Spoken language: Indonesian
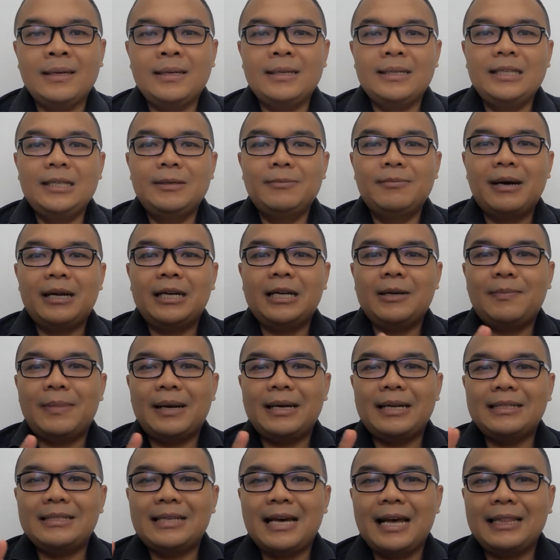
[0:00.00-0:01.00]
di mana
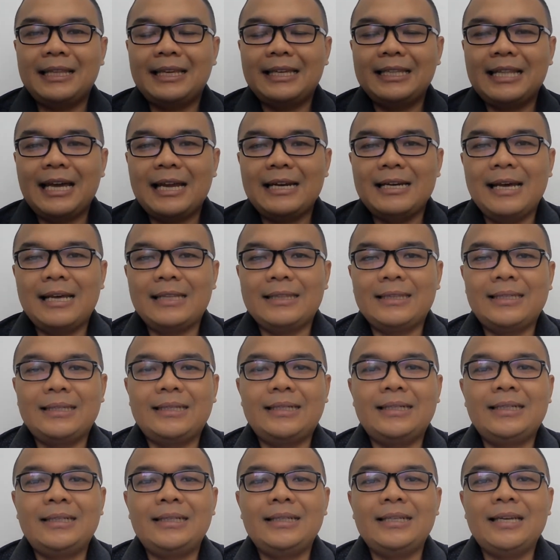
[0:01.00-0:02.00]
pada saat kita
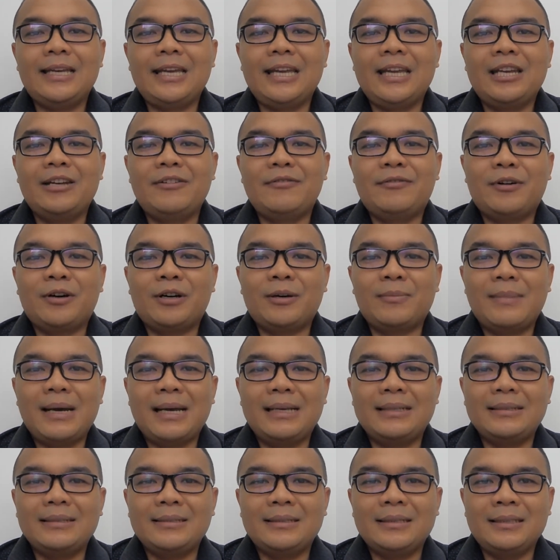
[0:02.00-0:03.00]
datang,
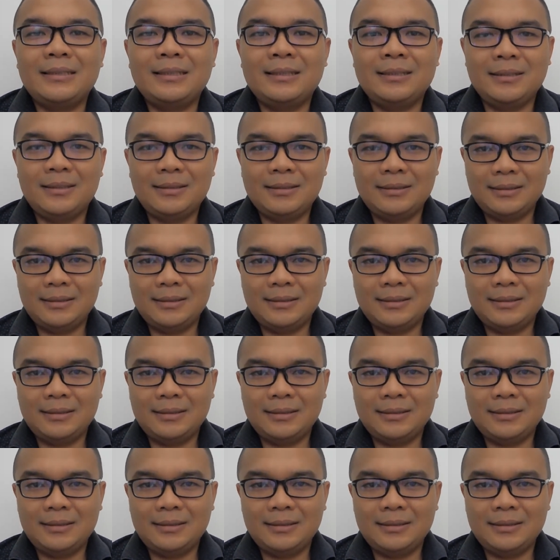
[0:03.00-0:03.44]
informasi